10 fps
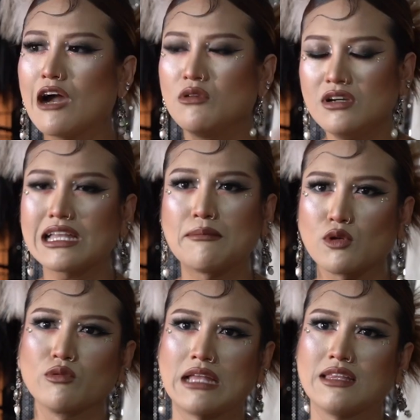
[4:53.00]
เขาเลือกทำ
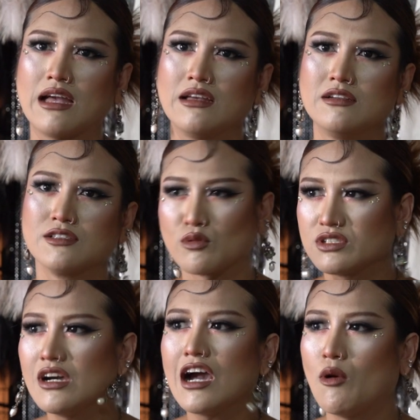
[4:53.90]
ตรงนั้นน่ะจง
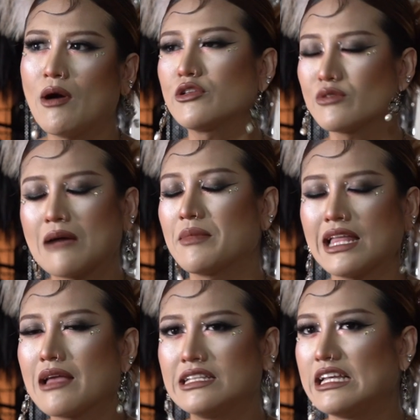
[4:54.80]
เชื่อเขาว่าเขาต้องทำให้
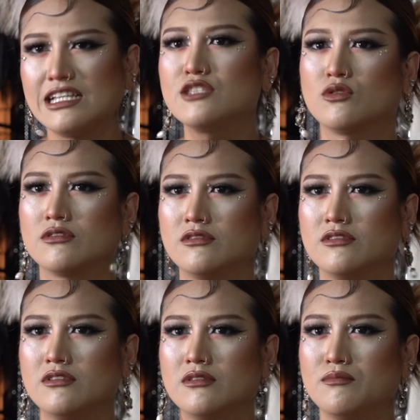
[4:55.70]
ได้ดีที่สุด
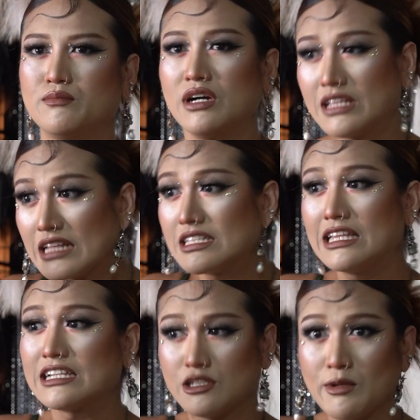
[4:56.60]
เพื่อหน้าที่
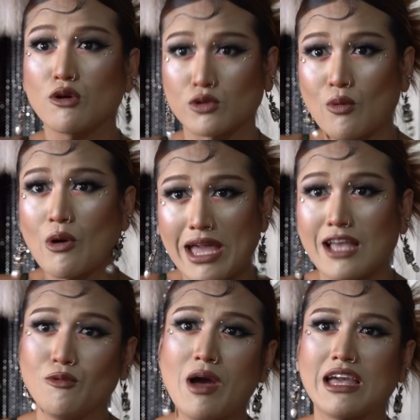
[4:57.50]
และชีวิตของตัวเขาเอง
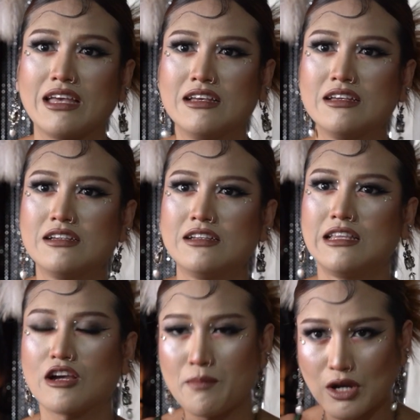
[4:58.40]
ด้วย
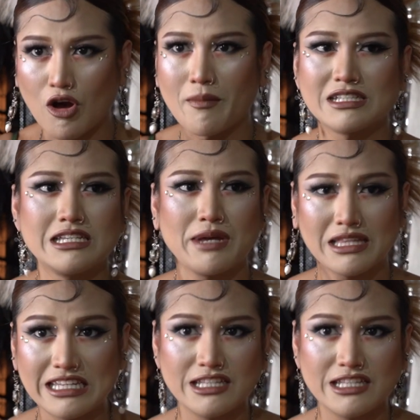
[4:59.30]
แล้วก็ประกอบอาชีพให้ดี